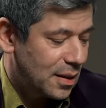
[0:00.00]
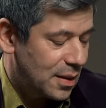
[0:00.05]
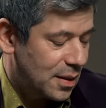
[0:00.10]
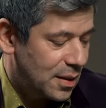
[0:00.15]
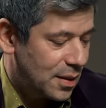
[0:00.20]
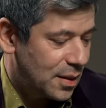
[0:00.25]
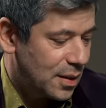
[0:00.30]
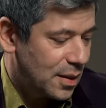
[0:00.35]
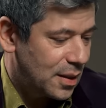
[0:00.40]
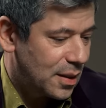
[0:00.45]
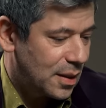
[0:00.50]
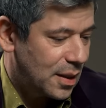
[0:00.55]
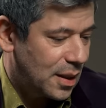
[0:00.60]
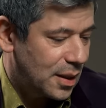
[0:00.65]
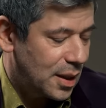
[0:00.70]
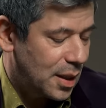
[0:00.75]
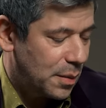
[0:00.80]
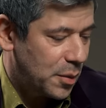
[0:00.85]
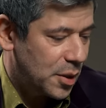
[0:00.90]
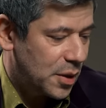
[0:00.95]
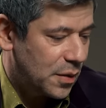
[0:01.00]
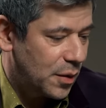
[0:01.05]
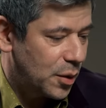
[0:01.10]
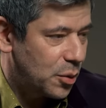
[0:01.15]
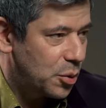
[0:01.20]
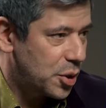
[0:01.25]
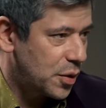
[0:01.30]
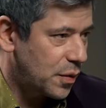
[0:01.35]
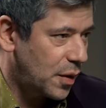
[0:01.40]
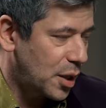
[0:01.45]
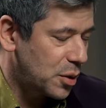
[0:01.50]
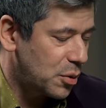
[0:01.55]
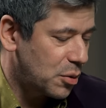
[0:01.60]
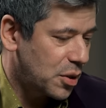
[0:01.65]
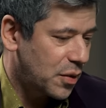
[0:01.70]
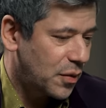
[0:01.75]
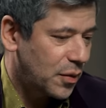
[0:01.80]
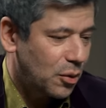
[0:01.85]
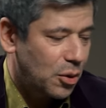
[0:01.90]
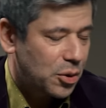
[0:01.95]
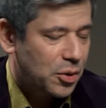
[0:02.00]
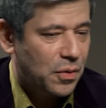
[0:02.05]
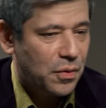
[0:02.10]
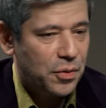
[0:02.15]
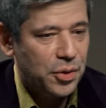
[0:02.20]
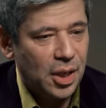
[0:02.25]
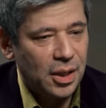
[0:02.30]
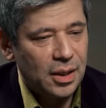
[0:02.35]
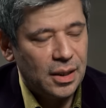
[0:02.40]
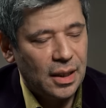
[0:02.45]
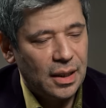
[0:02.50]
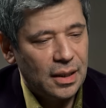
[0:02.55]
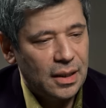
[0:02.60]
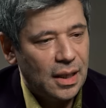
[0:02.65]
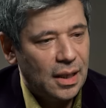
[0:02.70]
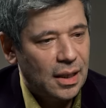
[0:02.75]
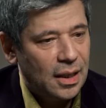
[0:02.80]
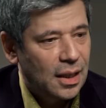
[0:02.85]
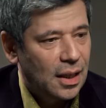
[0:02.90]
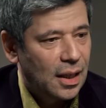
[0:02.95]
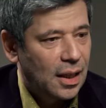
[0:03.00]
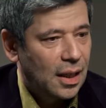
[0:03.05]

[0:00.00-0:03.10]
с одним из ведущих французских философов, Жак Деррида,